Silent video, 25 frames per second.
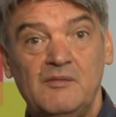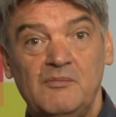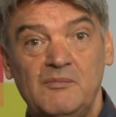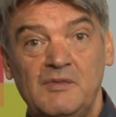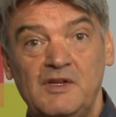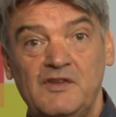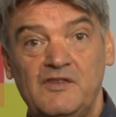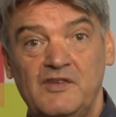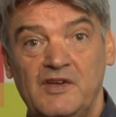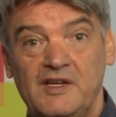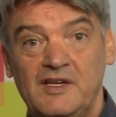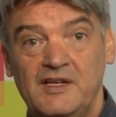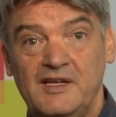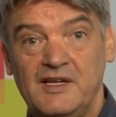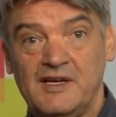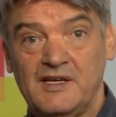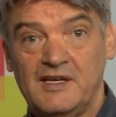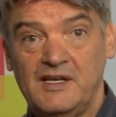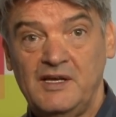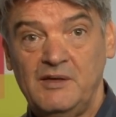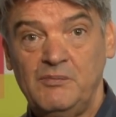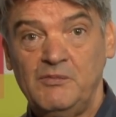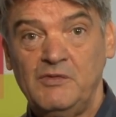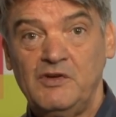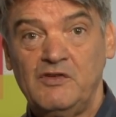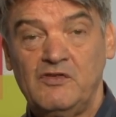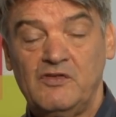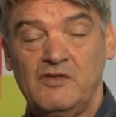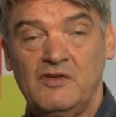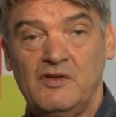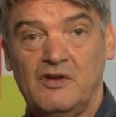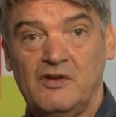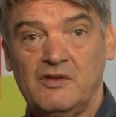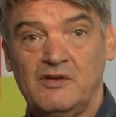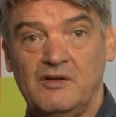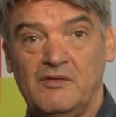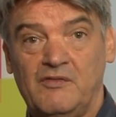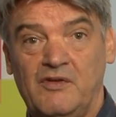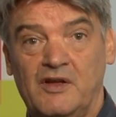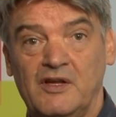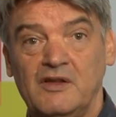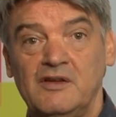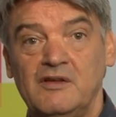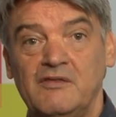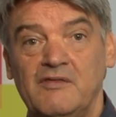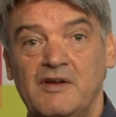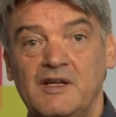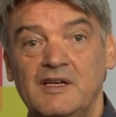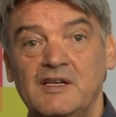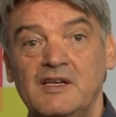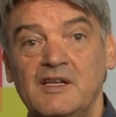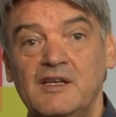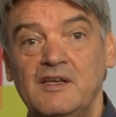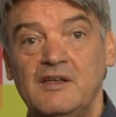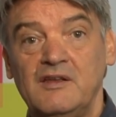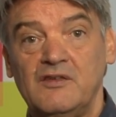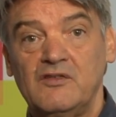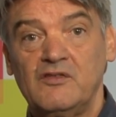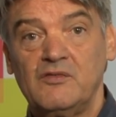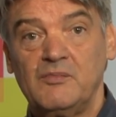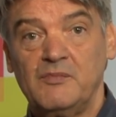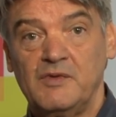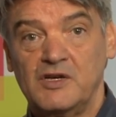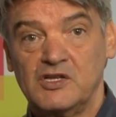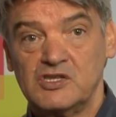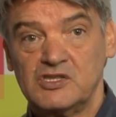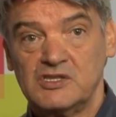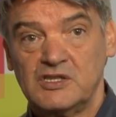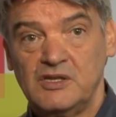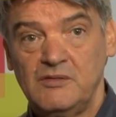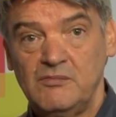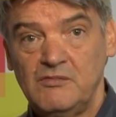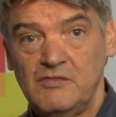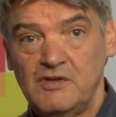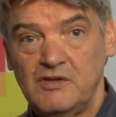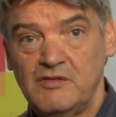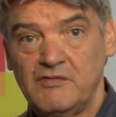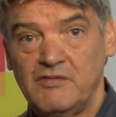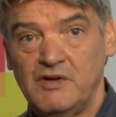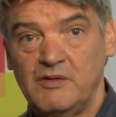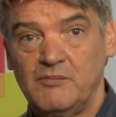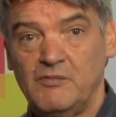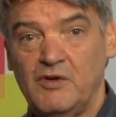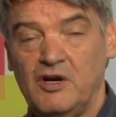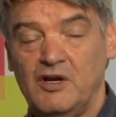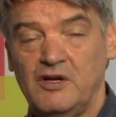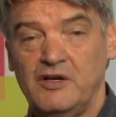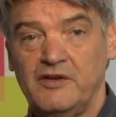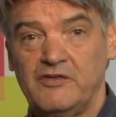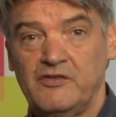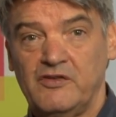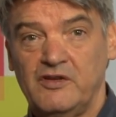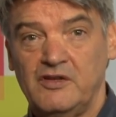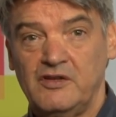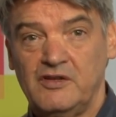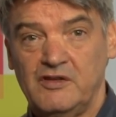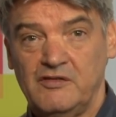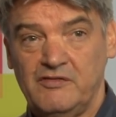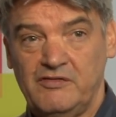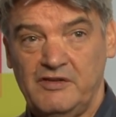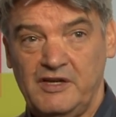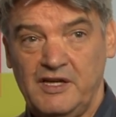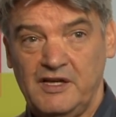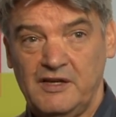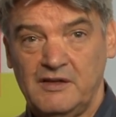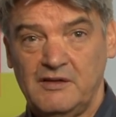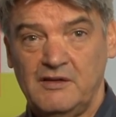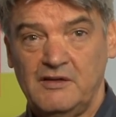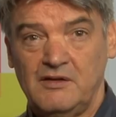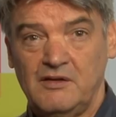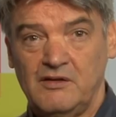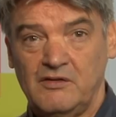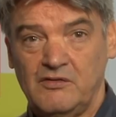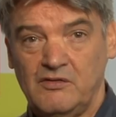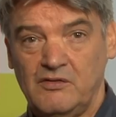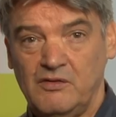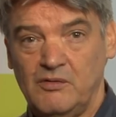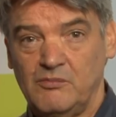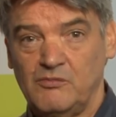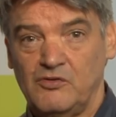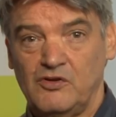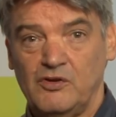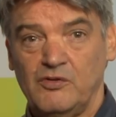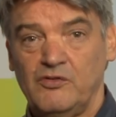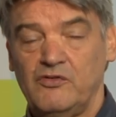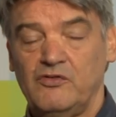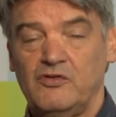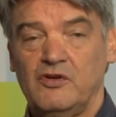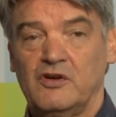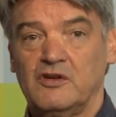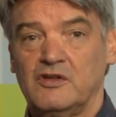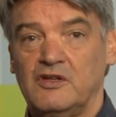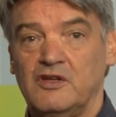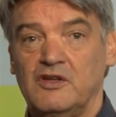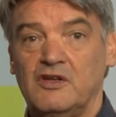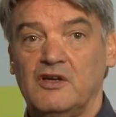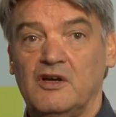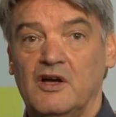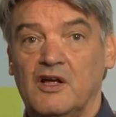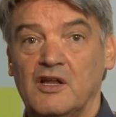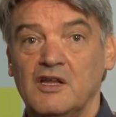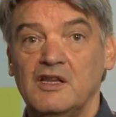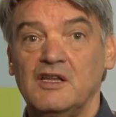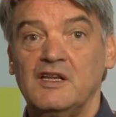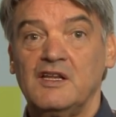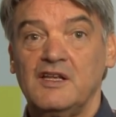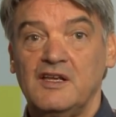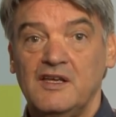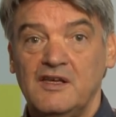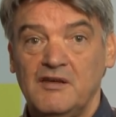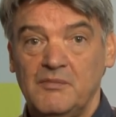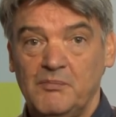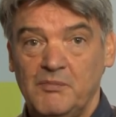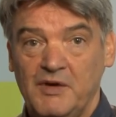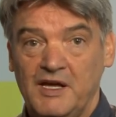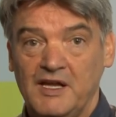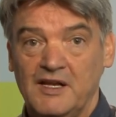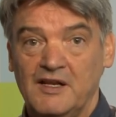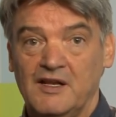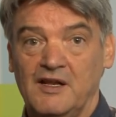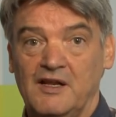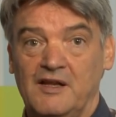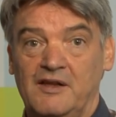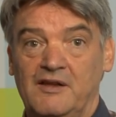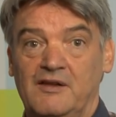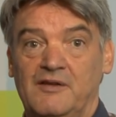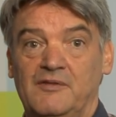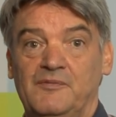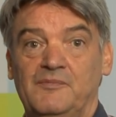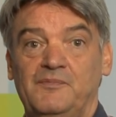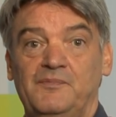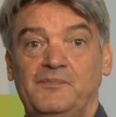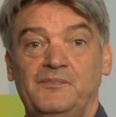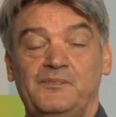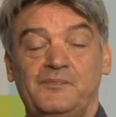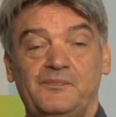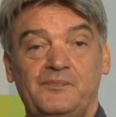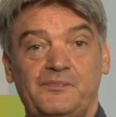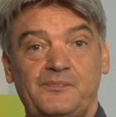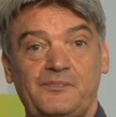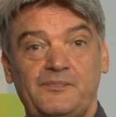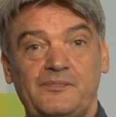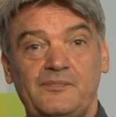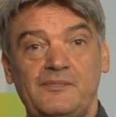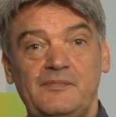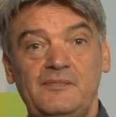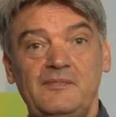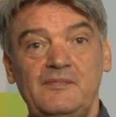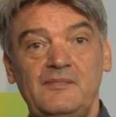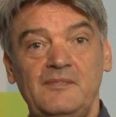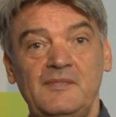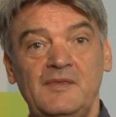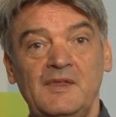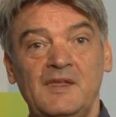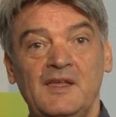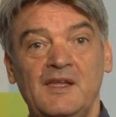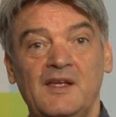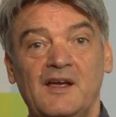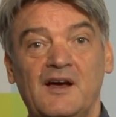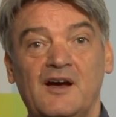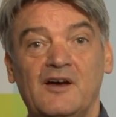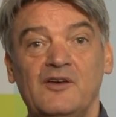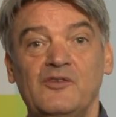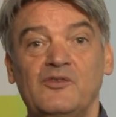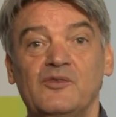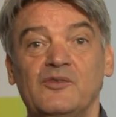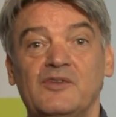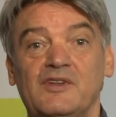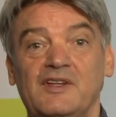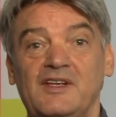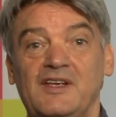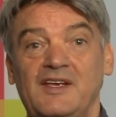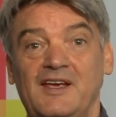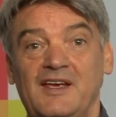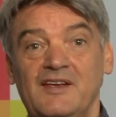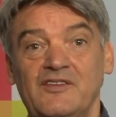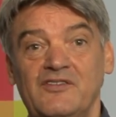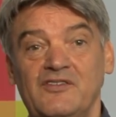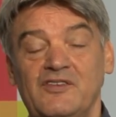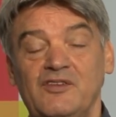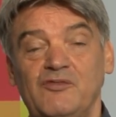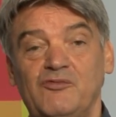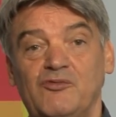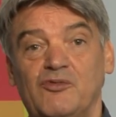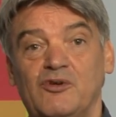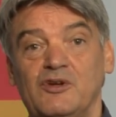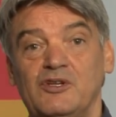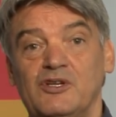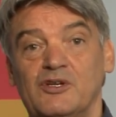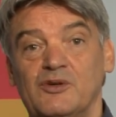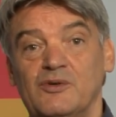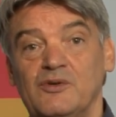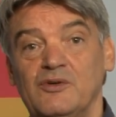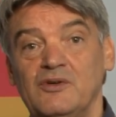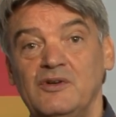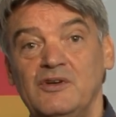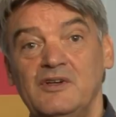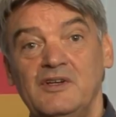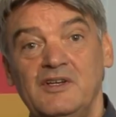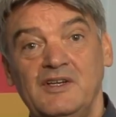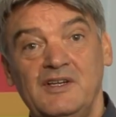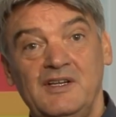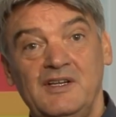mit seinen Ergebnissen an der Wand, weil nichts mehr stimmt, weil man alles hinterfragt und dann am Schluss sagt, ich kann nicht pendeln. Also die erste Forderung